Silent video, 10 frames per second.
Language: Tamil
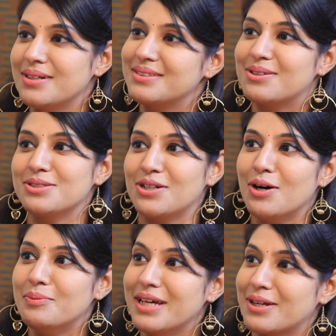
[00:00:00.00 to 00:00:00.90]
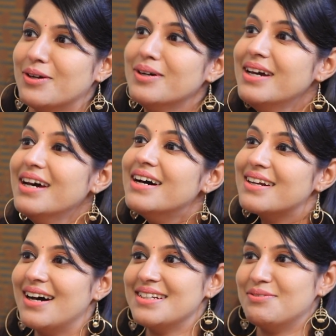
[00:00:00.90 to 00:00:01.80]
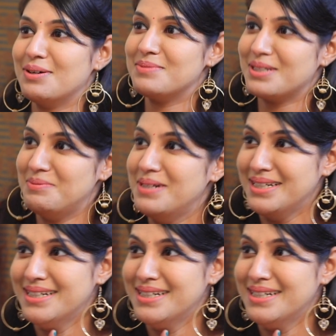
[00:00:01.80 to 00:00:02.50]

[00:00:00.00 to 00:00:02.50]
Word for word: அது கொஞ்சம் காமெடியா இருக்கு ராஜவம்சம்